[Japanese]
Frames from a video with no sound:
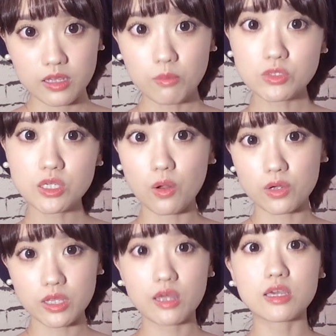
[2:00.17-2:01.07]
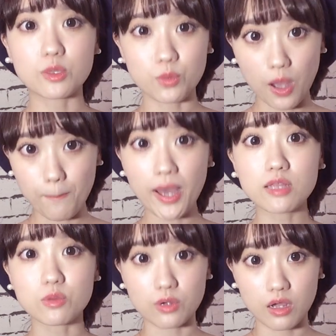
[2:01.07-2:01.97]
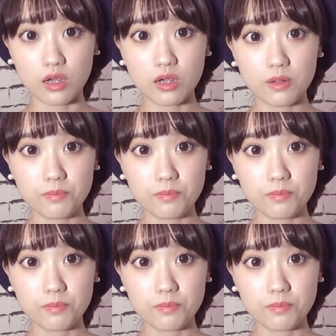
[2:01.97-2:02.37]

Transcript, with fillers: でもちろんケーキとかパンとか、